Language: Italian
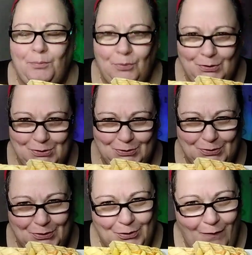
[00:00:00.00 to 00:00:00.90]

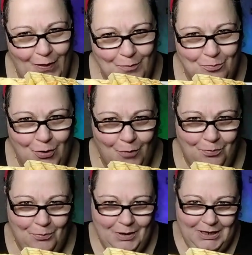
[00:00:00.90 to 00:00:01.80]
Buongiorno, buon
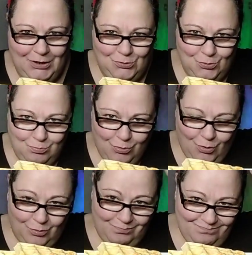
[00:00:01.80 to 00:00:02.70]
pomeriggio,
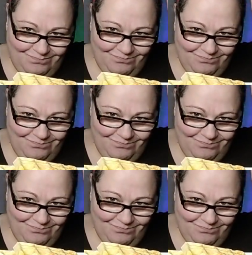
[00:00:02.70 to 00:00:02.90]
buon.